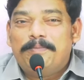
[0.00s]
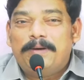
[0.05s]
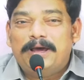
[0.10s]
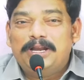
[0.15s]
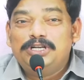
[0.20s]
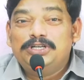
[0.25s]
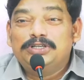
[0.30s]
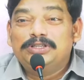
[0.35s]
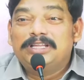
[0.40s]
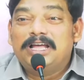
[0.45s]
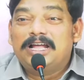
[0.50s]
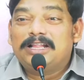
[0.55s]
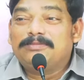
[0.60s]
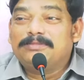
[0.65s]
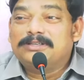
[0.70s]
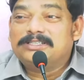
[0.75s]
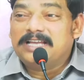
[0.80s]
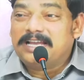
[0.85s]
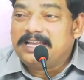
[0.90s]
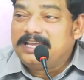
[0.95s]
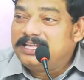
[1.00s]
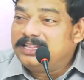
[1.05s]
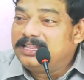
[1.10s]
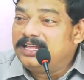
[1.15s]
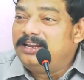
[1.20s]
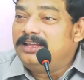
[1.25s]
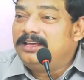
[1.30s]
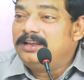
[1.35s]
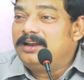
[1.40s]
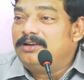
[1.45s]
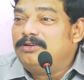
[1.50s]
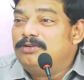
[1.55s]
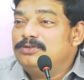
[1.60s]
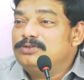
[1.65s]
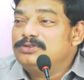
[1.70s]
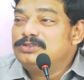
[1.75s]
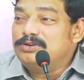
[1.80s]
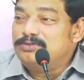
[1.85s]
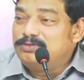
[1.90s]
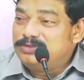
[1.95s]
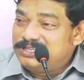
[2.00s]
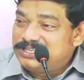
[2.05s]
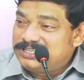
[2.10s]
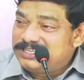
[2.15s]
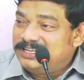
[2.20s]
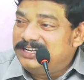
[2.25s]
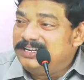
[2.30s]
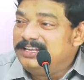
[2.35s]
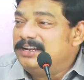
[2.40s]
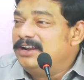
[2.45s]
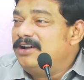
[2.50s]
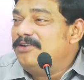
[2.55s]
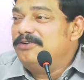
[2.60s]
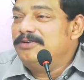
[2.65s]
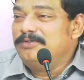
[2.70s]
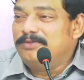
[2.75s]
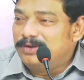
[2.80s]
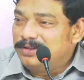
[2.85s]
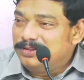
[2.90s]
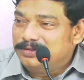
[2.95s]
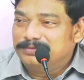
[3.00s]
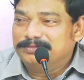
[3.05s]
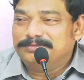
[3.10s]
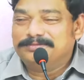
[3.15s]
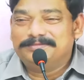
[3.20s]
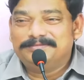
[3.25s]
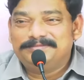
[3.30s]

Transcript: పరిశుద్ధాత్మ సంగీతానికి రావడం సౌండ్ సిస్టానికి రావడం ఉండదు